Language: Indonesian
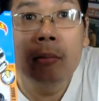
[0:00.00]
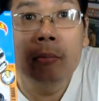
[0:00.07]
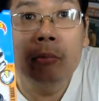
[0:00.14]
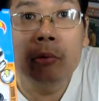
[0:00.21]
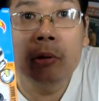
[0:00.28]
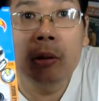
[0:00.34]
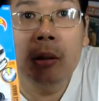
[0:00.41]

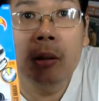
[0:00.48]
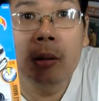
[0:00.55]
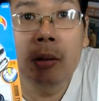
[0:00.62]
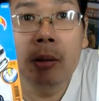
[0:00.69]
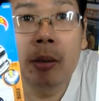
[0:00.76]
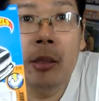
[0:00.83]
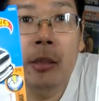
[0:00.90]
putih
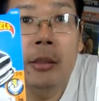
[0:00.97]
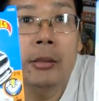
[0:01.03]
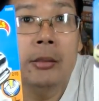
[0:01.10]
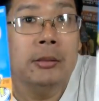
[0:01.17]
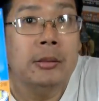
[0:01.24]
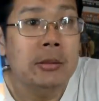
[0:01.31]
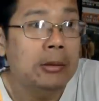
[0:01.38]
ya
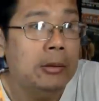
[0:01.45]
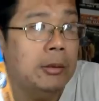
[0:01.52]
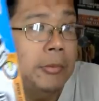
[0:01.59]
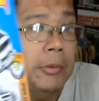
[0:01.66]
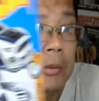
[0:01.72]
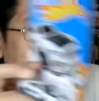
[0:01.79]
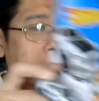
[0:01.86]
ini
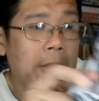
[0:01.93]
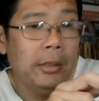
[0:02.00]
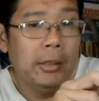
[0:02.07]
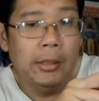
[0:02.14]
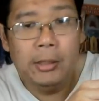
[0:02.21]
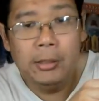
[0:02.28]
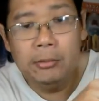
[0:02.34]
dapat dari
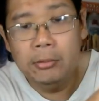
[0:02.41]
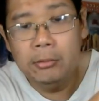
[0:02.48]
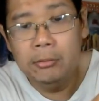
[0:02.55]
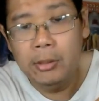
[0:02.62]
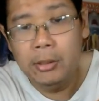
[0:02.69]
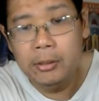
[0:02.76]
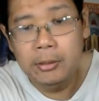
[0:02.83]
lelang
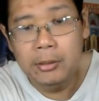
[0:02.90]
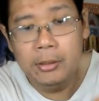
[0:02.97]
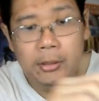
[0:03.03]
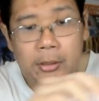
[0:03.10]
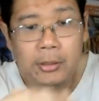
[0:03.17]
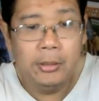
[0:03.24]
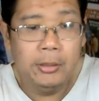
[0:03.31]

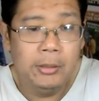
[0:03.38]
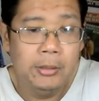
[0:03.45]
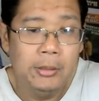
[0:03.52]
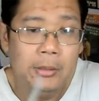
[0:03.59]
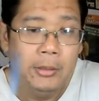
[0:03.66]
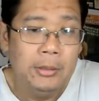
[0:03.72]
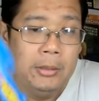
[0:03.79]
dua-duanya
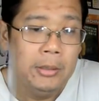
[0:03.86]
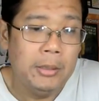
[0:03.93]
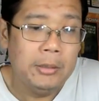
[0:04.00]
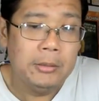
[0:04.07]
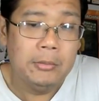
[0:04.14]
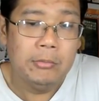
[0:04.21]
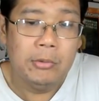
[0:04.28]

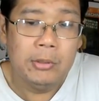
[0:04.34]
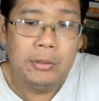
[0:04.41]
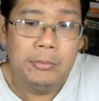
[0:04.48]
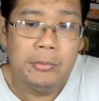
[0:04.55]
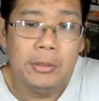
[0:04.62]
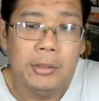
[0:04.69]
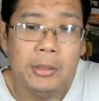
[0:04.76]
eh semuanya
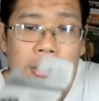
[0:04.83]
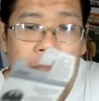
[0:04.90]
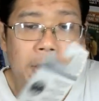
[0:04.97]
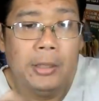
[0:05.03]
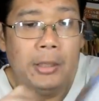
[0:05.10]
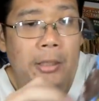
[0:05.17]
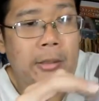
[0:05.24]
dapat dari
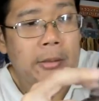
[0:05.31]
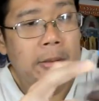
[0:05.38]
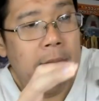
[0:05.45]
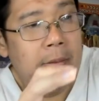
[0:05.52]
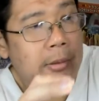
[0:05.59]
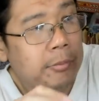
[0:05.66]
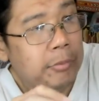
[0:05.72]
lelang
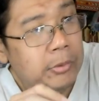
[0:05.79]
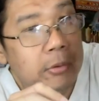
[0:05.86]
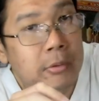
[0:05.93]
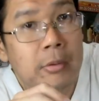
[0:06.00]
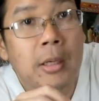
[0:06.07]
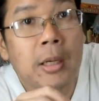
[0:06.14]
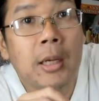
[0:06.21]
dapat
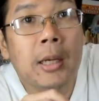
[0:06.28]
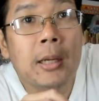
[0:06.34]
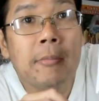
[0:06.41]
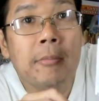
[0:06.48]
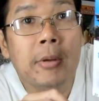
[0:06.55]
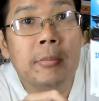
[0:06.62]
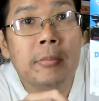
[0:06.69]

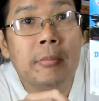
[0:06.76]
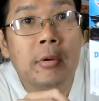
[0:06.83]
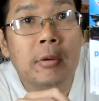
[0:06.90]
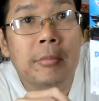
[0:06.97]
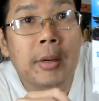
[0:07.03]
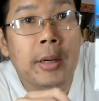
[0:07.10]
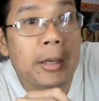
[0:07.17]
juga
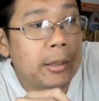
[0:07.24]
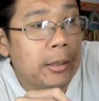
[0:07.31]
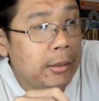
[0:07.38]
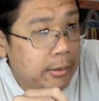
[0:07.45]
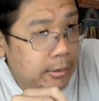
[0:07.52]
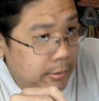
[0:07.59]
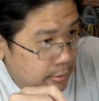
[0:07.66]
Batmobile
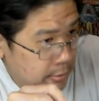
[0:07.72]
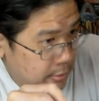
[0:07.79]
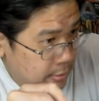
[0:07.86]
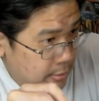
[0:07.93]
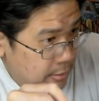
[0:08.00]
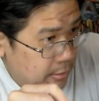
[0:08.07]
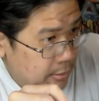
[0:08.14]

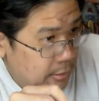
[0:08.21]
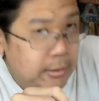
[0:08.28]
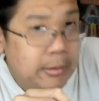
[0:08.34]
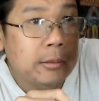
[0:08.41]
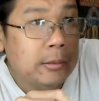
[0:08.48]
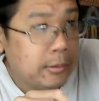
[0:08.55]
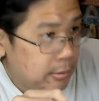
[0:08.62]

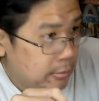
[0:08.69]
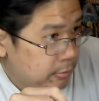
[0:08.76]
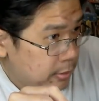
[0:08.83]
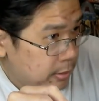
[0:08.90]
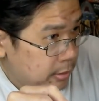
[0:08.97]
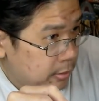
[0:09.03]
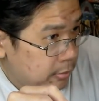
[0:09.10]

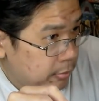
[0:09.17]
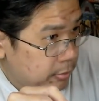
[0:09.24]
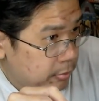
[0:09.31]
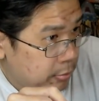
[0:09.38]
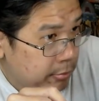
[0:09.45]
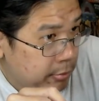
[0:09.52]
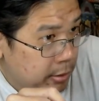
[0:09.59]
cuman ini
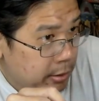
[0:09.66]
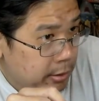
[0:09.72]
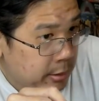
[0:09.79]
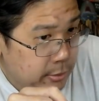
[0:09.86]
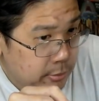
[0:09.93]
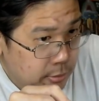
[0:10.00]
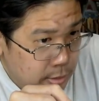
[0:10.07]
Mobile
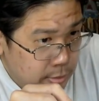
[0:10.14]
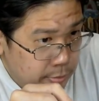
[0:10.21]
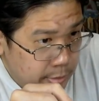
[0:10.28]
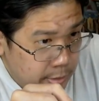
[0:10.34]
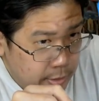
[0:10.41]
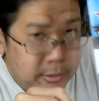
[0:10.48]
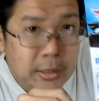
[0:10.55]
regular
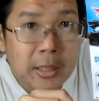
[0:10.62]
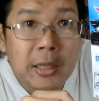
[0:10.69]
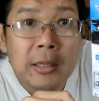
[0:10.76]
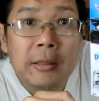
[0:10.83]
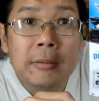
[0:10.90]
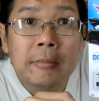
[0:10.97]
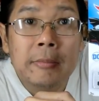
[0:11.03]

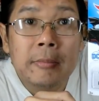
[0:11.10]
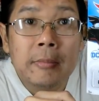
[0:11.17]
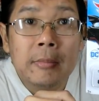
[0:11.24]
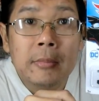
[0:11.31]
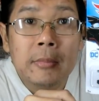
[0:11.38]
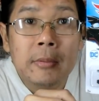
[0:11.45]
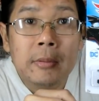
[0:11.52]
biasa
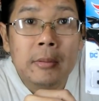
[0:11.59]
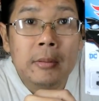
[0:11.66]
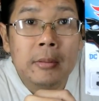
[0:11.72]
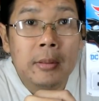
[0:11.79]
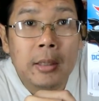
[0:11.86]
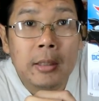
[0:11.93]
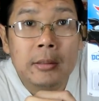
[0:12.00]

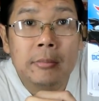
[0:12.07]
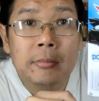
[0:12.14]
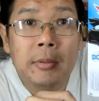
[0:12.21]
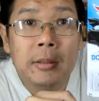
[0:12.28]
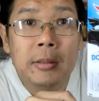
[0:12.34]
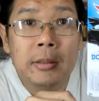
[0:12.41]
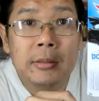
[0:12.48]
ya
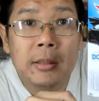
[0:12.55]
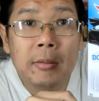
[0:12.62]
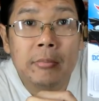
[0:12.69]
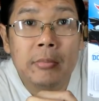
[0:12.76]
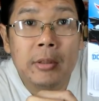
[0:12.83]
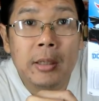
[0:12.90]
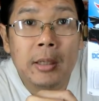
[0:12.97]
cuman
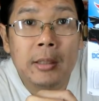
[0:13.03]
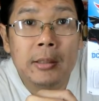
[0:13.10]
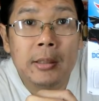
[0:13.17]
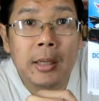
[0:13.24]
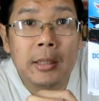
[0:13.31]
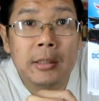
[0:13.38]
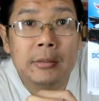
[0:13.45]
hitam dengan
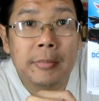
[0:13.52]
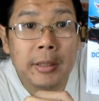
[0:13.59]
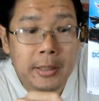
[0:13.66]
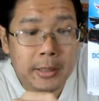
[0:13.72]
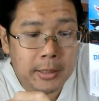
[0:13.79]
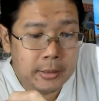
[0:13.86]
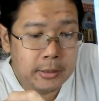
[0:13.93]
garis
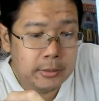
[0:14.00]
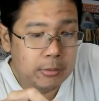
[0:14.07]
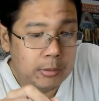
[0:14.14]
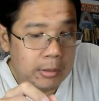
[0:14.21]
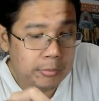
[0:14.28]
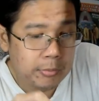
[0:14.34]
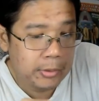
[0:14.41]
merah gue
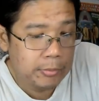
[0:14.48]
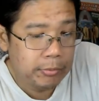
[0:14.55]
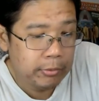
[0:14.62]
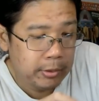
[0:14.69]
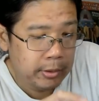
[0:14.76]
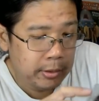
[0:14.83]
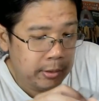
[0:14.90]
udah pura
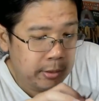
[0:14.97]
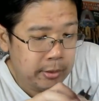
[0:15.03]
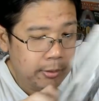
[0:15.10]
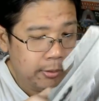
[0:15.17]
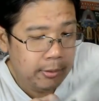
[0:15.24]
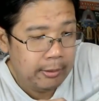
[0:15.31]
punya ini